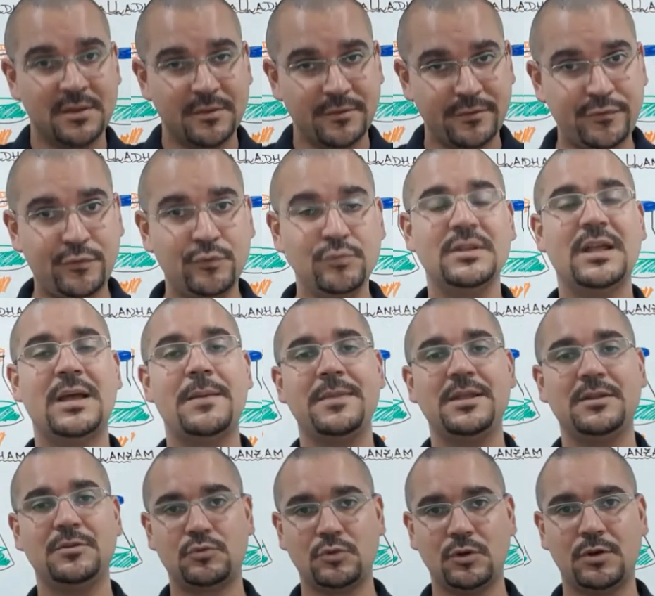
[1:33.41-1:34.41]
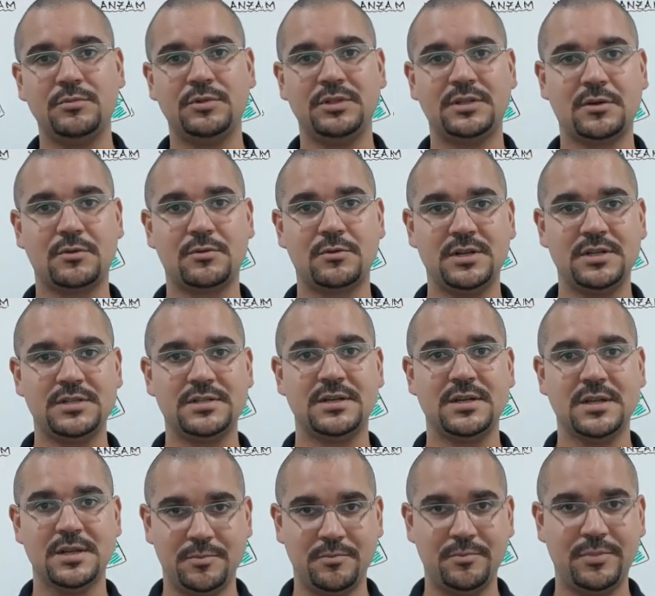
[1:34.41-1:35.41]
fundamentou muita coisa,
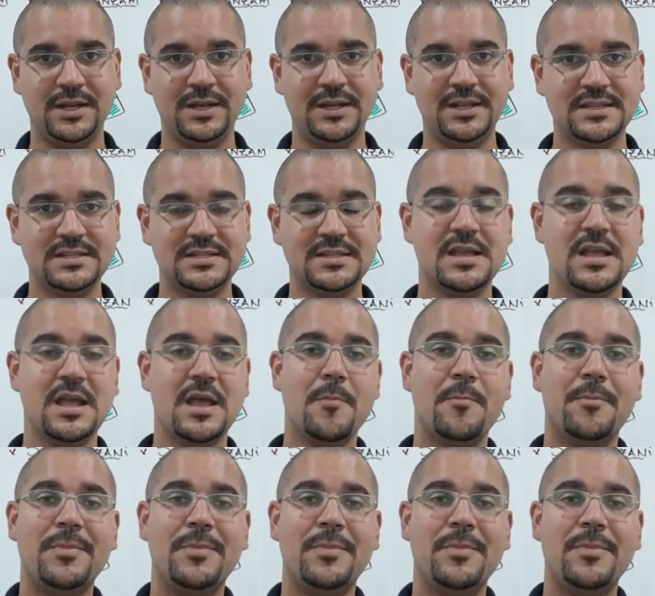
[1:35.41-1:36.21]
beleza?